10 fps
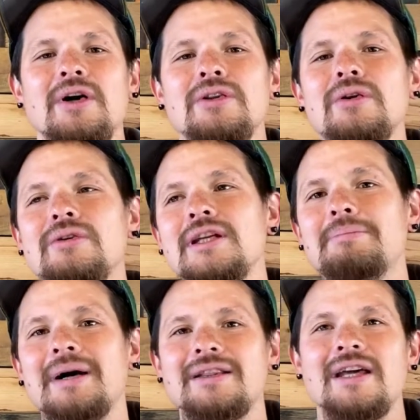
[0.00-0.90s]
特に
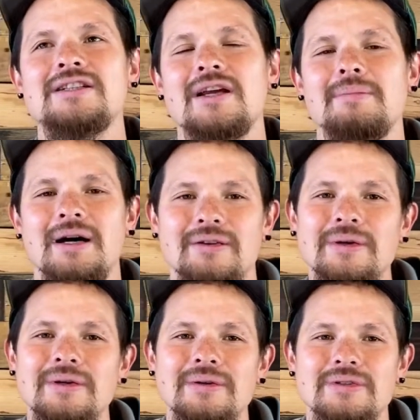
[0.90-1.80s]
バテシェバと
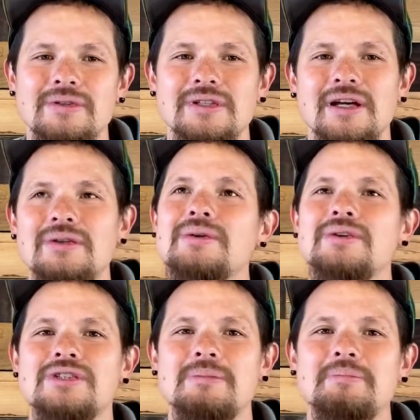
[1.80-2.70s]
いう女性との
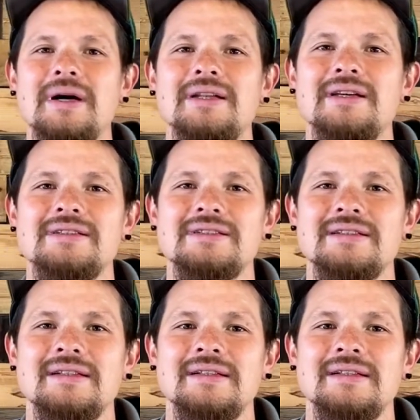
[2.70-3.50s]
失敗です。